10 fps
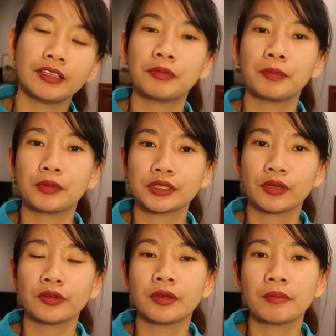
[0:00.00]
Nagpo-post
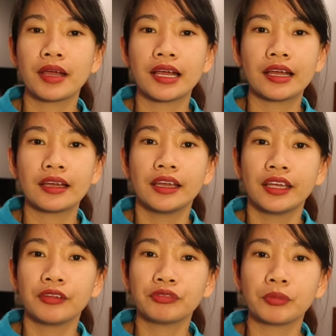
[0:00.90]
ako ng mga
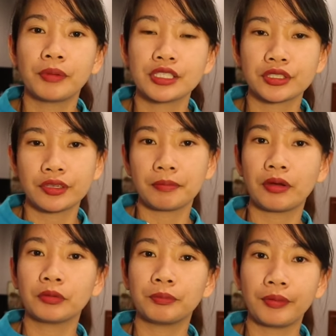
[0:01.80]
information
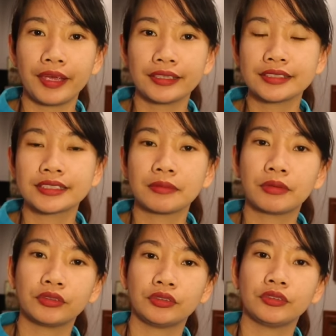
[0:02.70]
about pets,
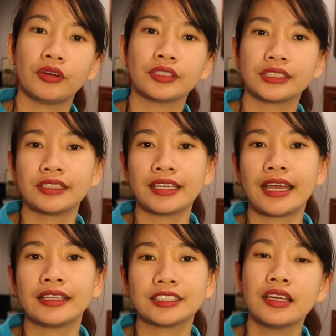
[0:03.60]
about your dogs and
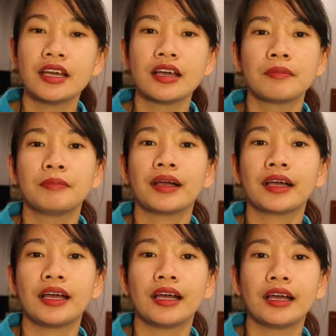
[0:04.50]
cats.
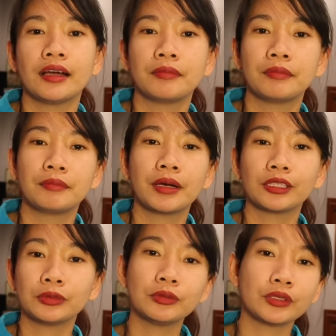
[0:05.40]
Baka
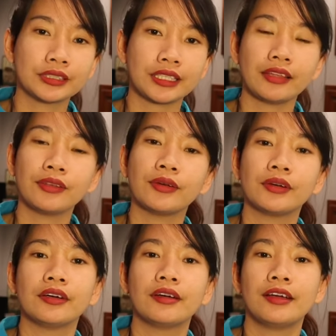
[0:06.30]
makatulong sa
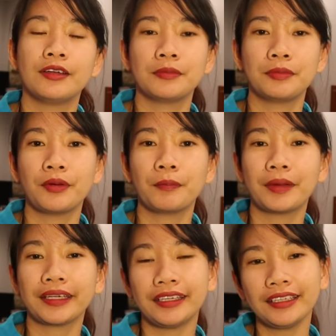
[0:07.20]
inyo. Ano po,
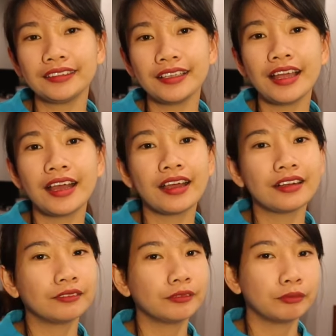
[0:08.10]
pakihit na lang
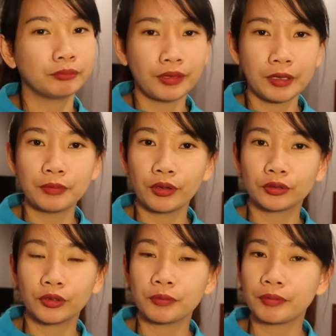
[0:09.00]
ang bell
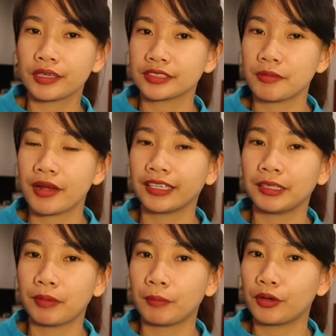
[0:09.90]
button para sa mga
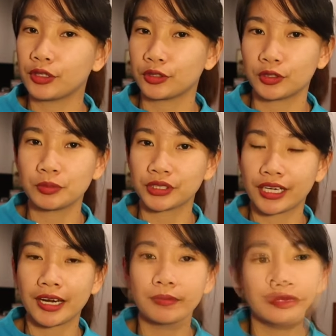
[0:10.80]
hindi pa po
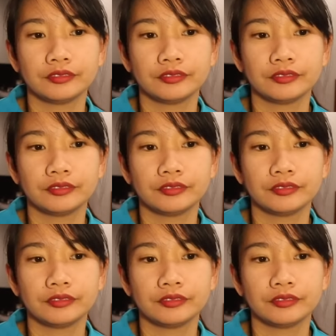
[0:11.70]
nagsubscribe.